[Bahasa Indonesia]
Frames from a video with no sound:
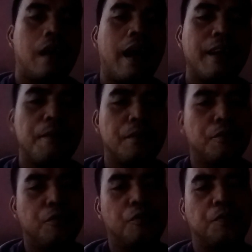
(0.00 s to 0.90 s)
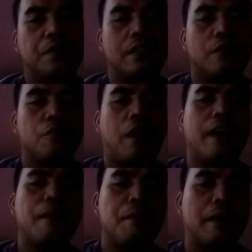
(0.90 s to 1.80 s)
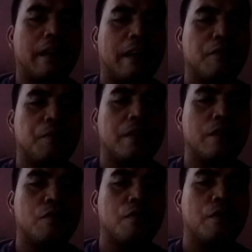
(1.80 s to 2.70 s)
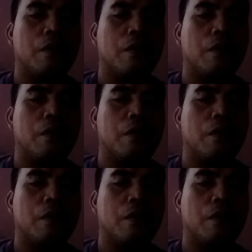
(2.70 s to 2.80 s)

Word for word: Anda menuduh seperti itu, Anda mengatakan seperti itu.